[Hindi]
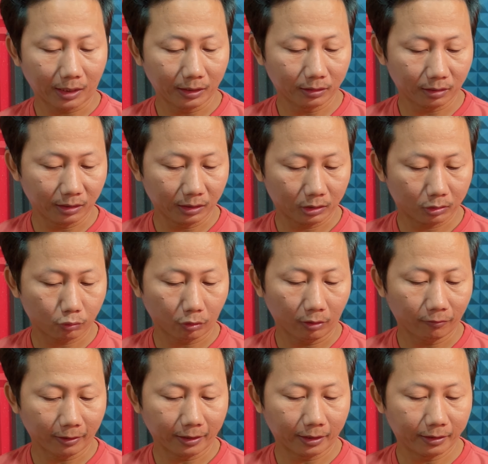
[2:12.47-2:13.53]
आई थ्री ट्वेल्व
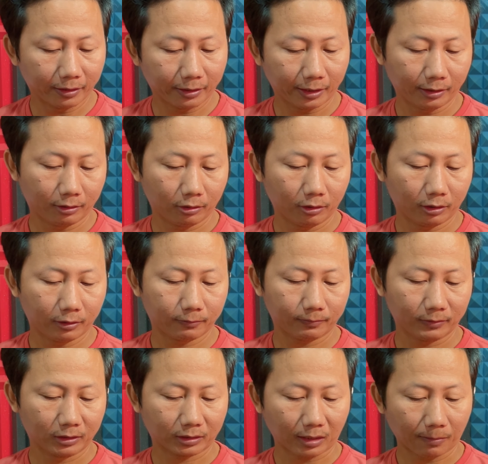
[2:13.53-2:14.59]
वन हंड्रेड
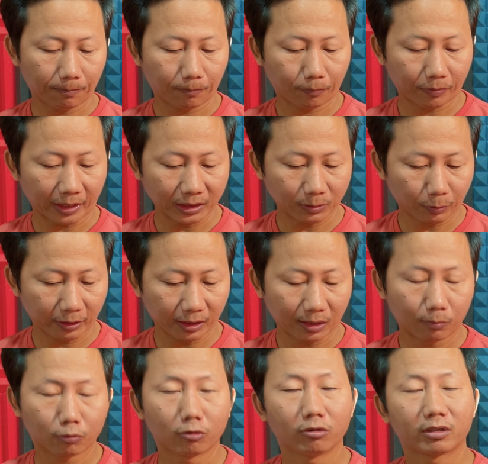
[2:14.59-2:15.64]
इसका प्राइस पड़ेगा
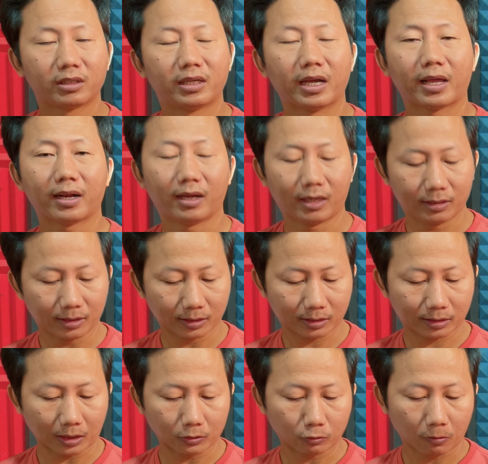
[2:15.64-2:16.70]
आपको ग्यारह हज़ार
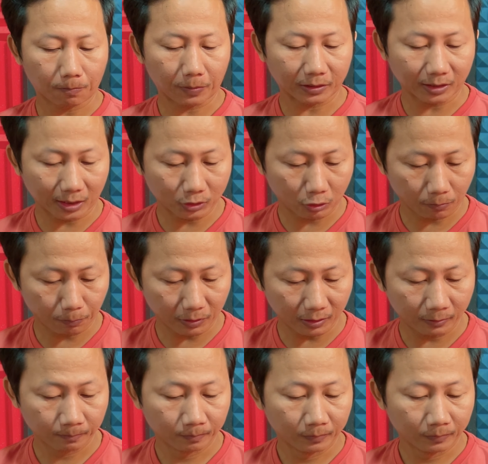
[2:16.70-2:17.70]
सात सौ पचास रुपये